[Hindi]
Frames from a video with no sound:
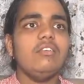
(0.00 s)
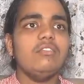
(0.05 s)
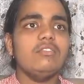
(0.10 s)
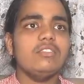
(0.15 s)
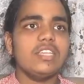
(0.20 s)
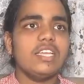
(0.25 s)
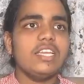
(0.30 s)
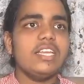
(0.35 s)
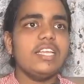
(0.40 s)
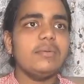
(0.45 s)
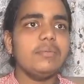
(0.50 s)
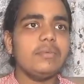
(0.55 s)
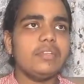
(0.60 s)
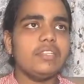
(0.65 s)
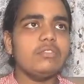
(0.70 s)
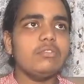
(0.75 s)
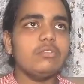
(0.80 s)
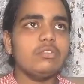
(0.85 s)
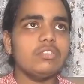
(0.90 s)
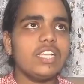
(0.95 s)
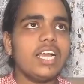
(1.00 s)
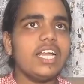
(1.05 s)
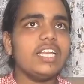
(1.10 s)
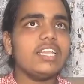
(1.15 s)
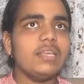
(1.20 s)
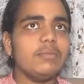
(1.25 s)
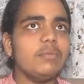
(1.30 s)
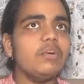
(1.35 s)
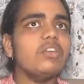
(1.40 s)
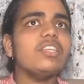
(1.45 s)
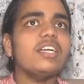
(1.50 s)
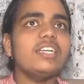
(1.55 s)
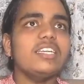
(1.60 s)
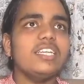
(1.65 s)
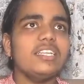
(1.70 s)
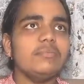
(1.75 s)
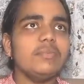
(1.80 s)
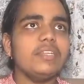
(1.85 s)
उसके लिए दो साल की बहुत कठिन